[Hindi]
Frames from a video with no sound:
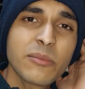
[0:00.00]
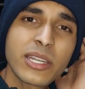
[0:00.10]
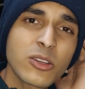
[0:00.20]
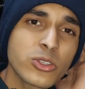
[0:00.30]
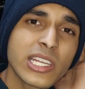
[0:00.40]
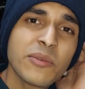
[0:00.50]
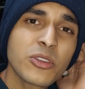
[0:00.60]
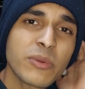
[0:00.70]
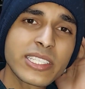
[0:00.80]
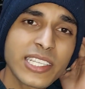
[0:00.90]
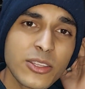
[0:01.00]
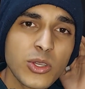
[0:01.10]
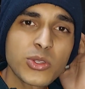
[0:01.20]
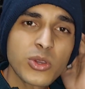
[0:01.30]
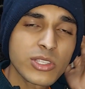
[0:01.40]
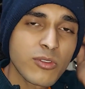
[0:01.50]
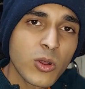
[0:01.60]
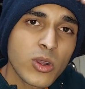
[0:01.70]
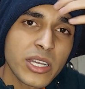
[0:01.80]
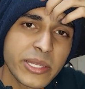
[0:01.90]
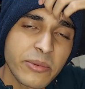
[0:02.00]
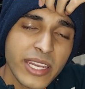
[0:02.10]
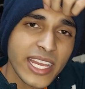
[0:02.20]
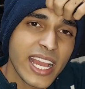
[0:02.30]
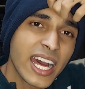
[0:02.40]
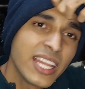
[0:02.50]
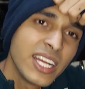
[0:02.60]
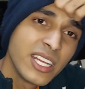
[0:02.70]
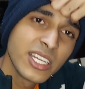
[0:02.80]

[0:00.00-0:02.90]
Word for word: बट खुजली बहुत मचरी दोस्तों इस लोग को खत्म करने के बाद